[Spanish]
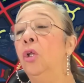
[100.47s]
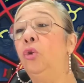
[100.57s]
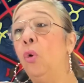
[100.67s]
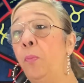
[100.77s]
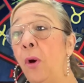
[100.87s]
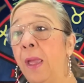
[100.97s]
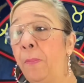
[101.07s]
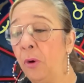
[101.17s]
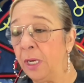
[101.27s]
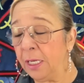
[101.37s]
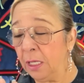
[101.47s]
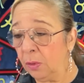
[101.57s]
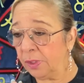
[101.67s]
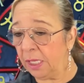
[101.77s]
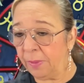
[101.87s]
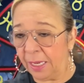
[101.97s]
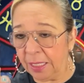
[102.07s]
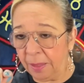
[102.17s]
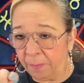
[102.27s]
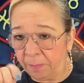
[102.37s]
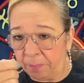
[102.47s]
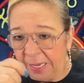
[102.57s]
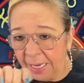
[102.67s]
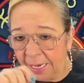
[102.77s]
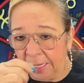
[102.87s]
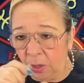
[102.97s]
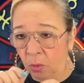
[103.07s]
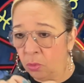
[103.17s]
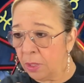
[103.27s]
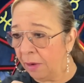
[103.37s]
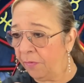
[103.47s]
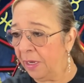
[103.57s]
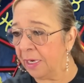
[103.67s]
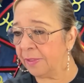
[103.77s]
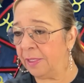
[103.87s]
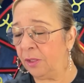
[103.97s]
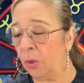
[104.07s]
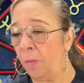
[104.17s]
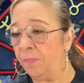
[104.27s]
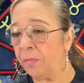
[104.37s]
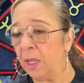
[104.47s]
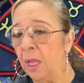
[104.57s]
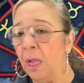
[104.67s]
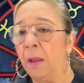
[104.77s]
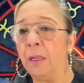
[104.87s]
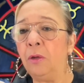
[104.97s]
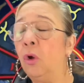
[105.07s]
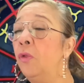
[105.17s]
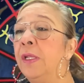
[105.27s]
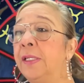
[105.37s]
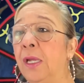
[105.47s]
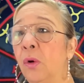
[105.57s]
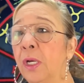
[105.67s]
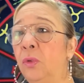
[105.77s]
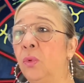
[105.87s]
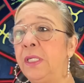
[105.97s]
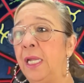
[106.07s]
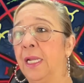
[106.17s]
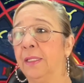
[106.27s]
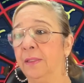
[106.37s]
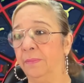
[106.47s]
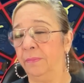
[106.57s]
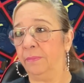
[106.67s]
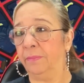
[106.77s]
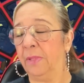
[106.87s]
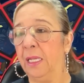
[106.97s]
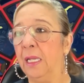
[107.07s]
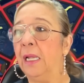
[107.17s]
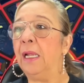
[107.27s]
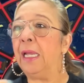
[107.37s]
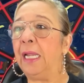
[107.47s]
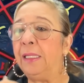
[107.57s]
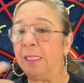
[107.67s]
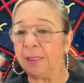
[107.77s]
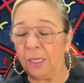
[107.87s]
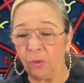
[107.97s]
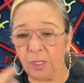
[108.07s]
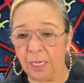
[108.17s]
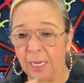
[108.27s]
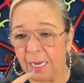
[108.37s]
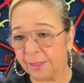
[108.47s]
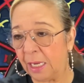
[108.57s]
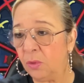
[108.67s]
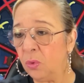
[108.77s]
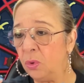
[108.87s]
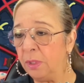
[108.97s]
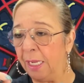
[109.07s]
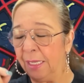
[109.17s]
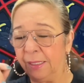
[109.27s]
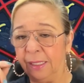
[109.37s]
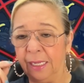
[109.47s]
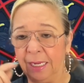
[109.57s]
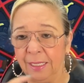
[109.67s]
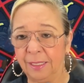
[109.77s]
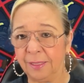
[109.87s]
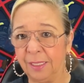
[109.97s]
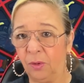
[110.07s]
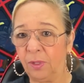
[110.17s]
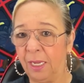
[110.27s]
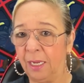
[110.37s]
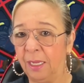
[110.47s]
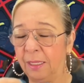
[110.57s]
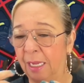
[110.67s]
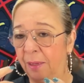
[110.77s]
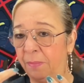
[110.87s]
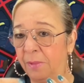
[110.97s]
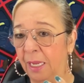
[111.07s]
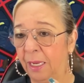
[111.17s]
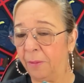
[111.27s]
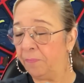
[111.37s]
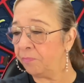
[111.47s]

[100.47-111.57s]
tú puedes poner inclusive, pegarle con un alfilercito los deseos que tú quieras. El deseo de la salud, el, deseo de, de, de